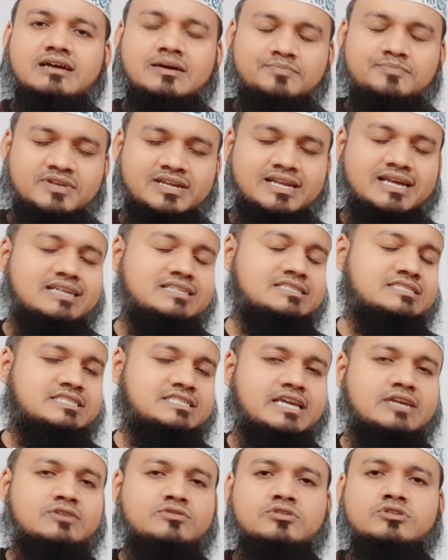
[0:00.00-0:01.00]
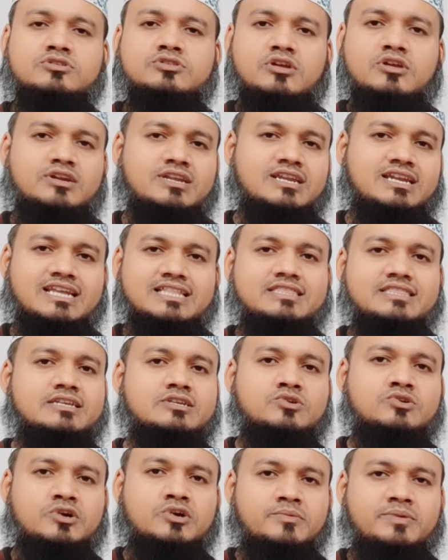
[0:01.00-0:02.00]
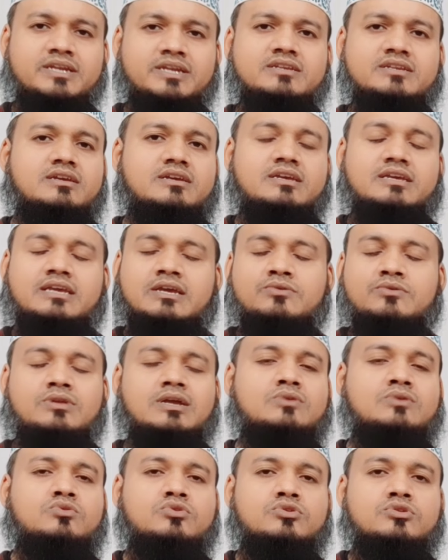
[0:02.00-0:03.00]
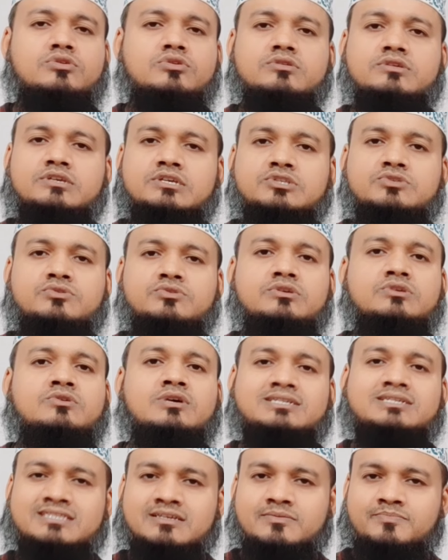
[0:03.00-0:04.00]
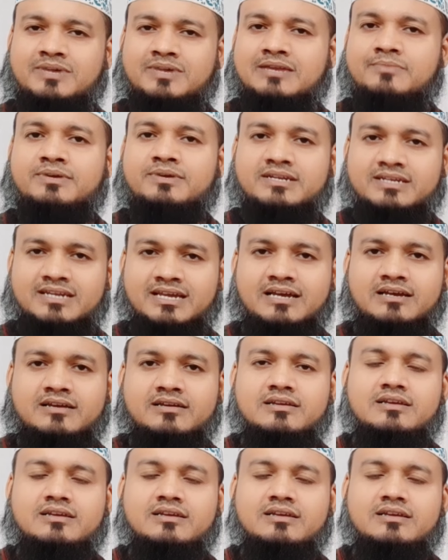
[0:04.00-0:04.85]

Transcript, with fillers: আপনারা যে কোনো ধরনের লেনদেন করবেন এগুলা কোনো কিছুই করতে পারবেন না